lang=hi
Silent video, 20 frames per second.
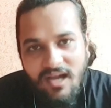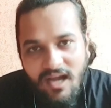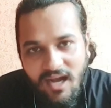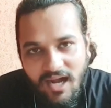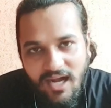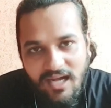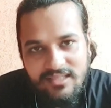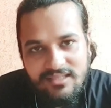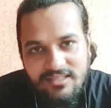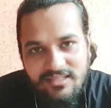
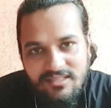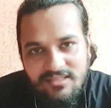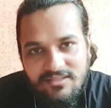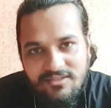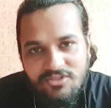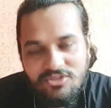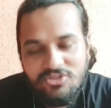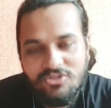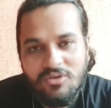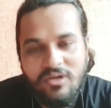हाथ
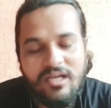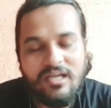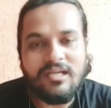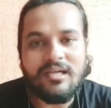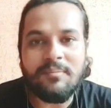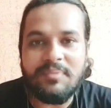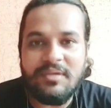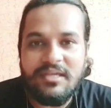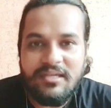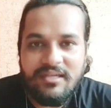जो है
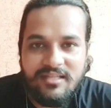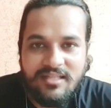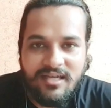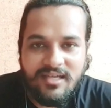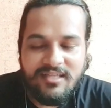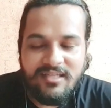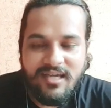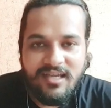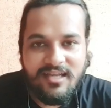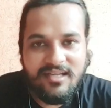कभी
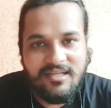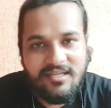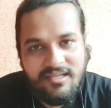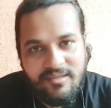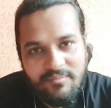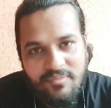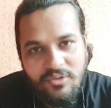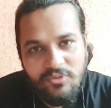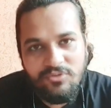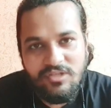इधर जा रहे हैं
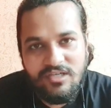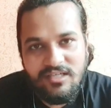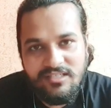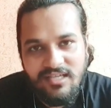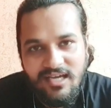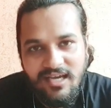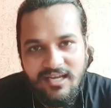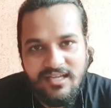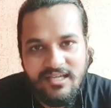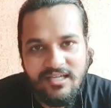कभी उधर
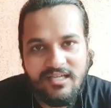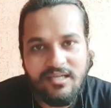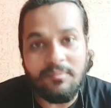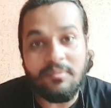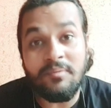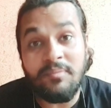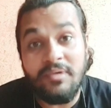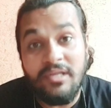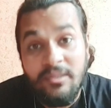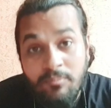जा रहे हैं
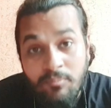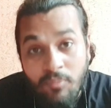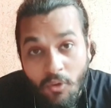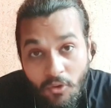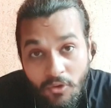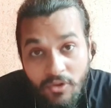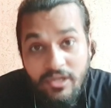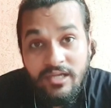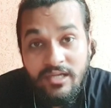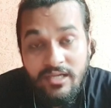कभी मेरी
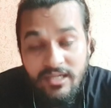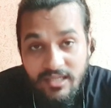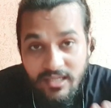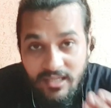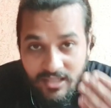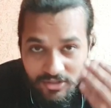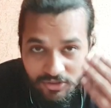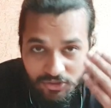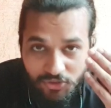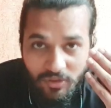भौहें
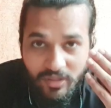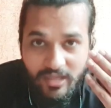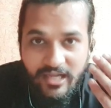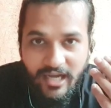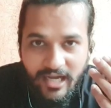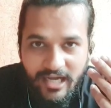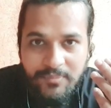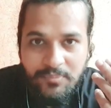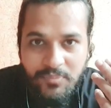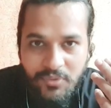जो हैं
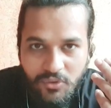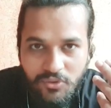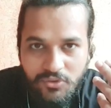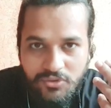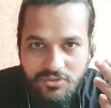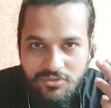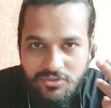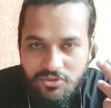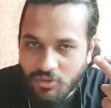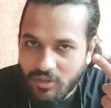
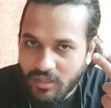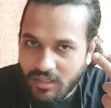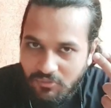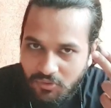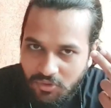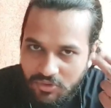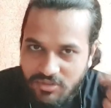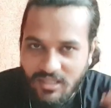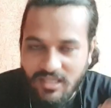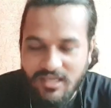आईब्रोज जो हैं
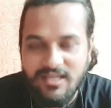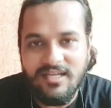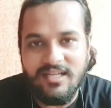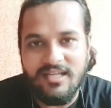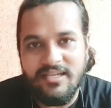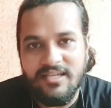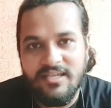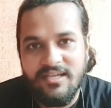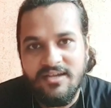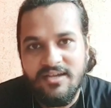वो तन
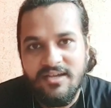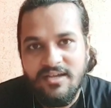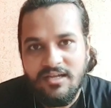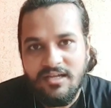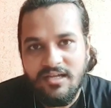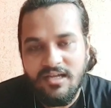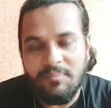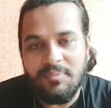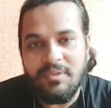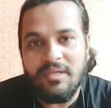रही हैं
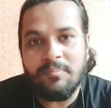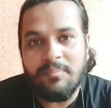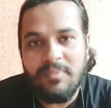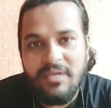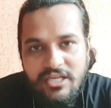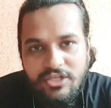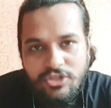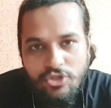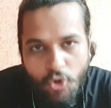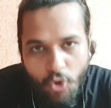कभी
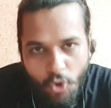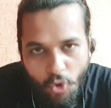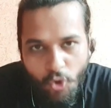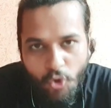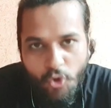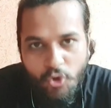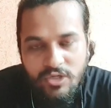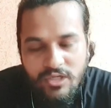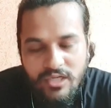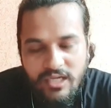मेरे जो
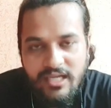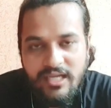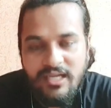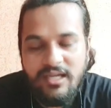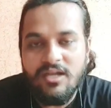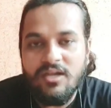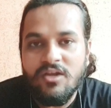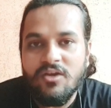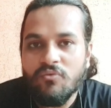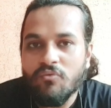होंठ हैं
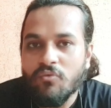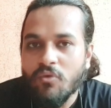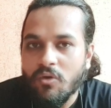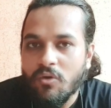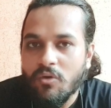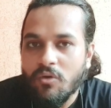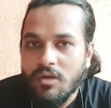वो